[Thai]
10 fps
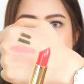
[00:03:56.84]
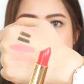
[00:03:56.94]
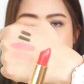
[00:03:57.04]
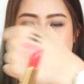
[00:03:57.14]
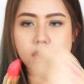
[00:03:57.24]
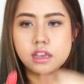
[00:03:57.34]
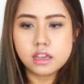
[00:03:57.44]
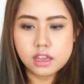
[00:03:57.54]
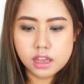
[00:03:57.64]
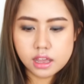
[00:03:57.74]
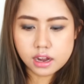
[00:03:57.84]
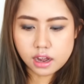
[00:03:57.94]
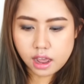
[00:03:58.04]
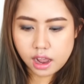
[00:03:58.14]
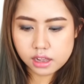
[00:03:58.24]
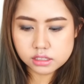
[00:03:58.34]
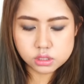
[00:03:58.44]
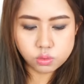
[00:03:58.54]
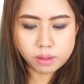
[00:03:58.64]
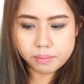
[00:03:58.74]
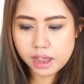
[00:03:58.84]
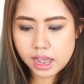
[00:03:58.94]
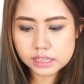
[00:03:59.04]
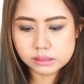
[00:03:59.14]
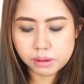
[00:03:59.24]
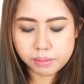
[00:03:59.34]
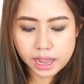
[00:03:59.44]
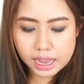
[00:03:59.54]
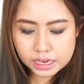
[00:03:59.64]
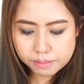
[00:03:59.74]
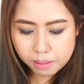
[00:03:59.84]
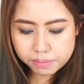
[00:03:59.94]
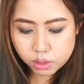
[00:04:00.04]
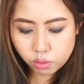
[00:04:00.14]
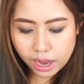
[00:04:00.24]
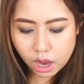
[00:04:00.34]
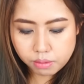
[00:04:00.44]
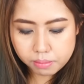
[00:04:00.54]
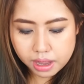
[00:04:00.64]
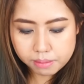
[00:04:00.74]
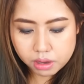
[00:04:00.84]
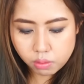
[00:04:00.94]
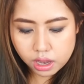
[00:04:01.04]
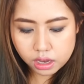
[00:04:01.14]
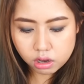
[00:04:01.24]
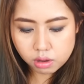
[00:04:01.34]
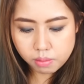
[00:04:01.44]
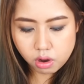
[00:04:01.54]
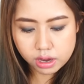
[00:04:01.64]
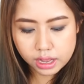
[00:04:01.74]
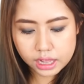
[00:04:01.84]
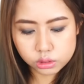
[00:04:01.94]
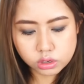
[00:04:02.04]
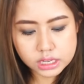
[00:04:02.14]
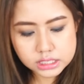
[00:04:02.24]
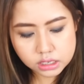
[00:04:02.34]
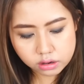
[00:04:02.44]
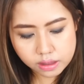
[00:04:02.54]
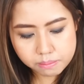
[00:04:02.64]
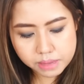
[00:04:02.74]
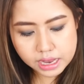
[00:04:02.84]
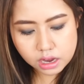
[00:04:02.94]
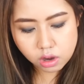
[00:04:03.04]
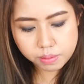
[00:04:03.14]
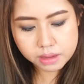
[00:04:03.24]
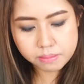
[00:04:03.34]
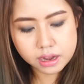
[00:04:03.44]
นี่นะสวยมากสำหรับใครที่แบบผิวขาวมากๆเมย์ว่าก็เหมาะนะคะตัวนี้จะครีมมี่แล้วก็พิกเม